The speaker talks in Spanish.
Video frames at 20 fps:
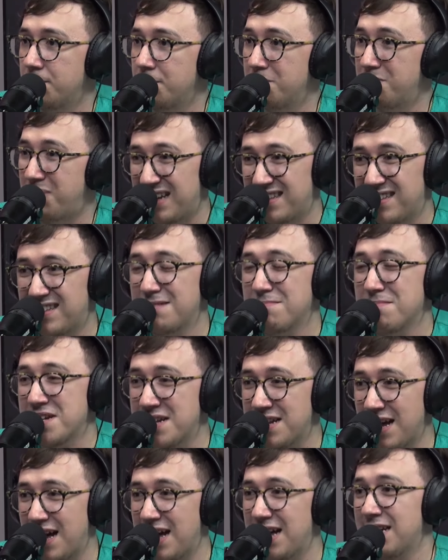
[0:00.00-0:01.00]
va a
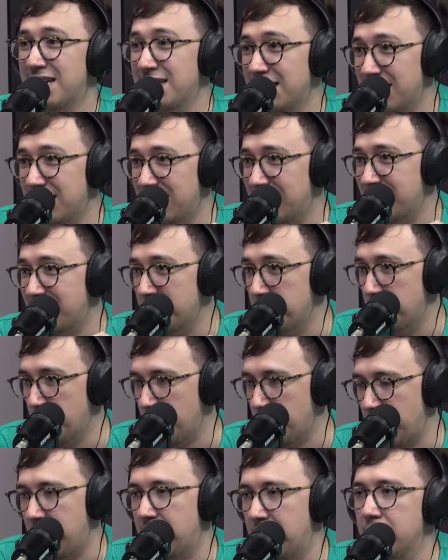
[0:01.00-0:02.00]
terminar la
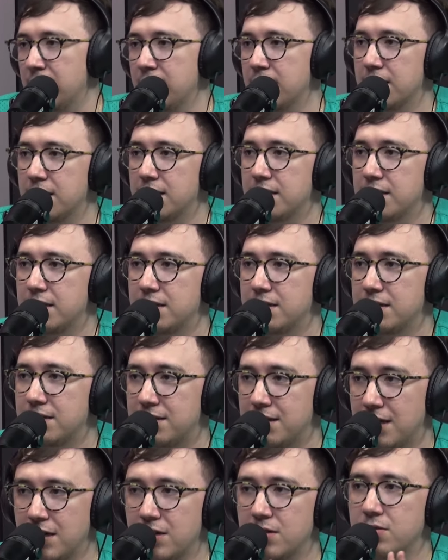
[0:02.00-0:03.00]
temporada
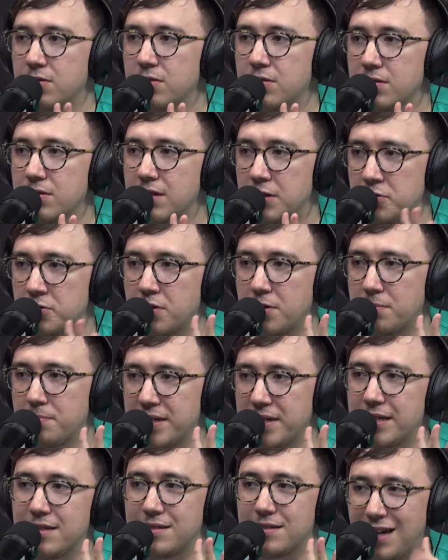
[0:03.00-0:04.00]
siendo en
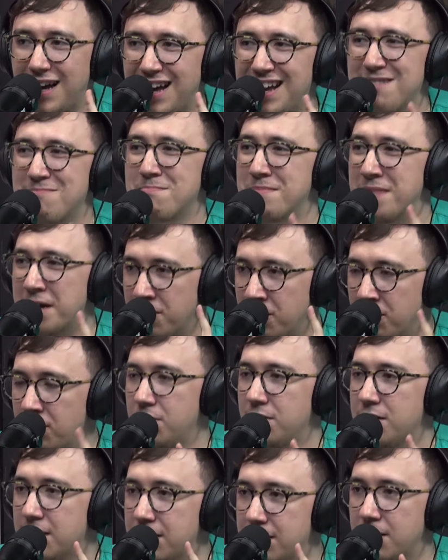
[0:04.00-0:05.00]
Europa quizás el
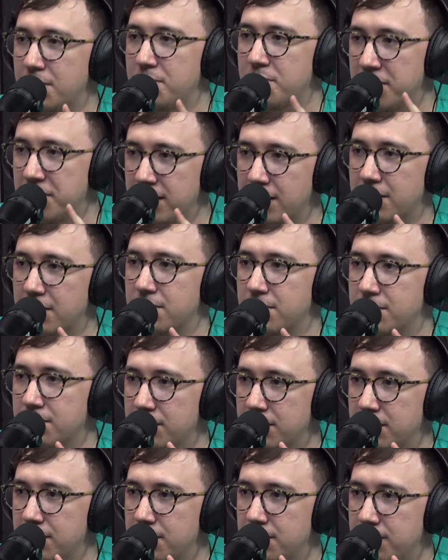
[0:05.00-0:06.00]
mejor extremo izquierdo.
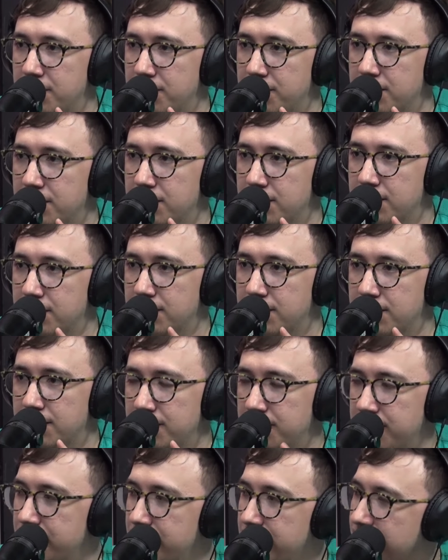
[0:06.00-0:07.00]
Y le
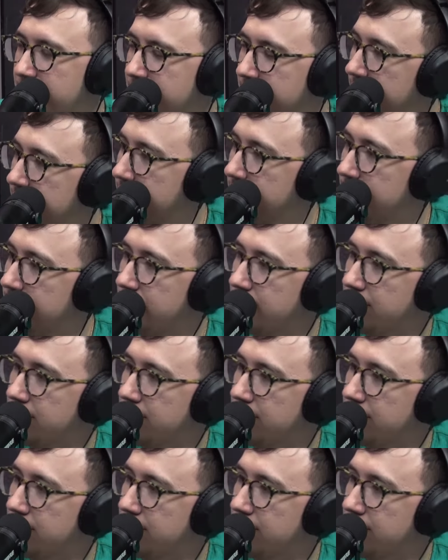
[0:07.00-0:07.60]
podemos sumar que